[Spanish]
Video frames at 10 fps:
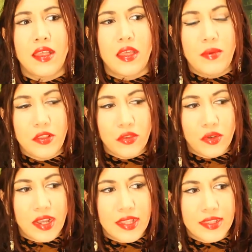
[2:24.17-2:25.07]
He
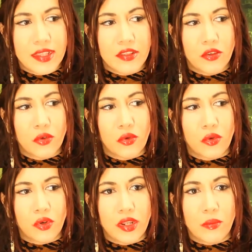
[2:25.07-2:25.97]
visto casas
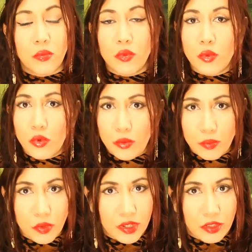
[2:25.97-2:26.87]
con muy
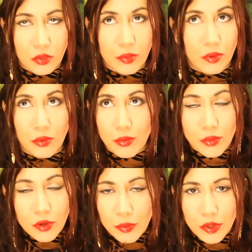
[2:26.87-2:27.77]
poquito, pero
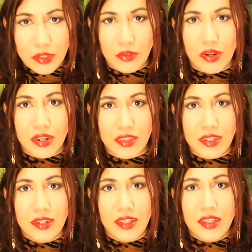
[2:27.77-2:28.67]
muy poquito jardín,